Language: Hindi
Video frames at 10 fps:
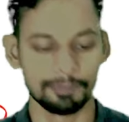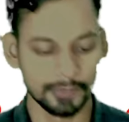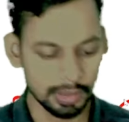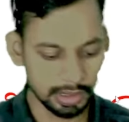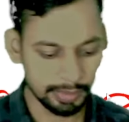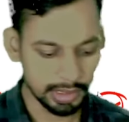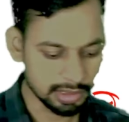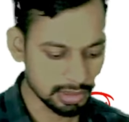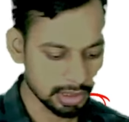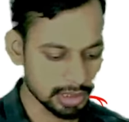ठीक है भाई
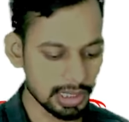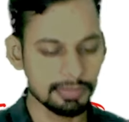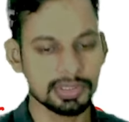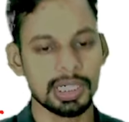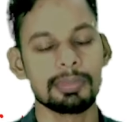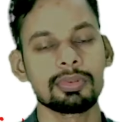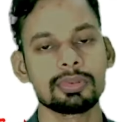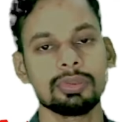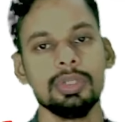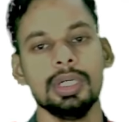इस एग्ज़ाम से आपको
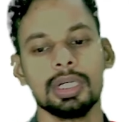तो